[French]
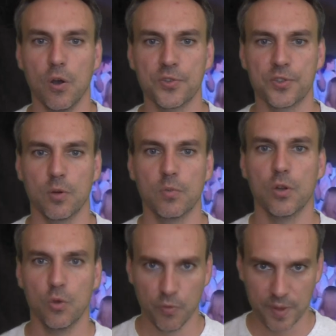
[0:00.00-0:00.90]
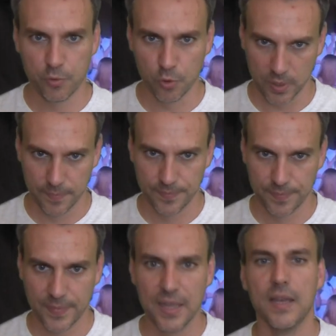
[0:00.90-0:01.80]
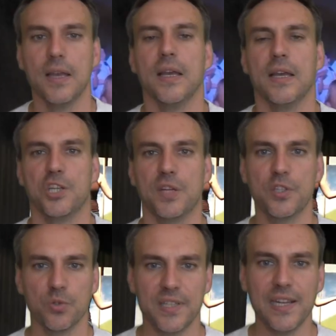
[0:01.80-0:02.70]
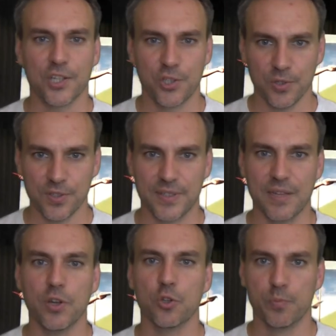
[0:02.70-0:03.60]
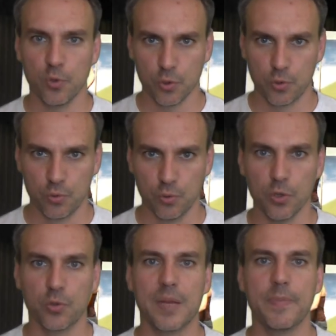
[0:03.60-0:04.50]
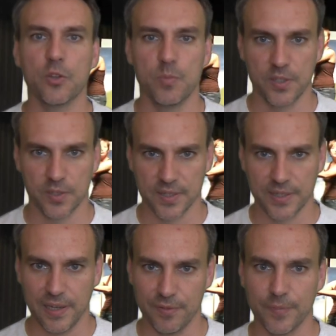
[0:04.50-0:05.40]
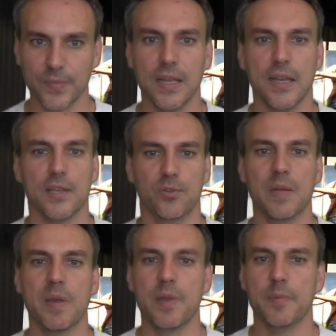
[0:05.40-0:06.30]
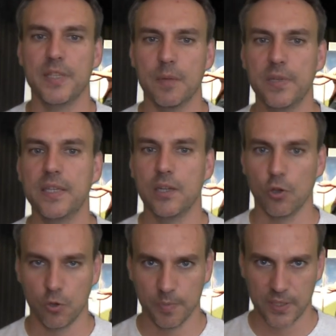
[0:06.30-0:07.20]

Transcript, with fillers: ensemble, on va plus loin. J'avais aussi la chance d'avoir de bons retours de la part de mes anciens élèves. Cela m'a permis d'impliquer leurs